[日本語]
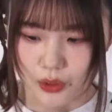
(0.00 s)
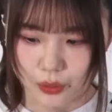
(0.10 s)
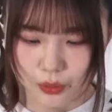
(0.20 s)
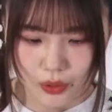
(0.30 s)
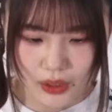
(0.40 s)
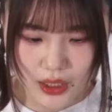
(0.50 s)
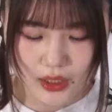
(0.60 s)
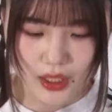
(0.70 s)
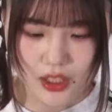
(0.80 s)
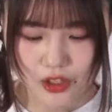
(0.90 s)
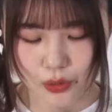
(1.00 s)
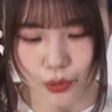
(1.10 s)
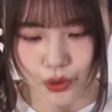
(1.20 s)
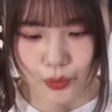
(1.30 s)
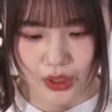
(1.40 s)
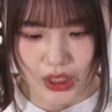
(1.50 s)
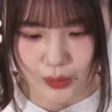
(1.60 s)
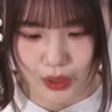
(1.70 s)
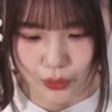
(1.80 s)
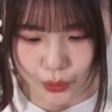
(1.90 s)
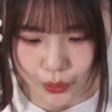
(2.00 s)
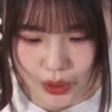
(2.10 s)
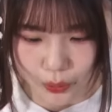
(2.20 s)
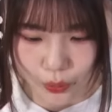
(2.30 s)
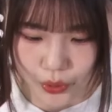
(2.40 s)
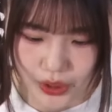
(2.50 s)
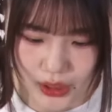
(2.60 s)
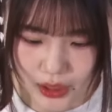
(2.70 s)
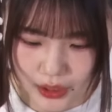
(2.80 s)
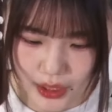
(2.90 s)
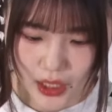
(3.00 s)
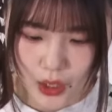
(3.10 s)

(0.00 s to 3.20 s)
どこかで癒しを求めてしまうことが多い中で、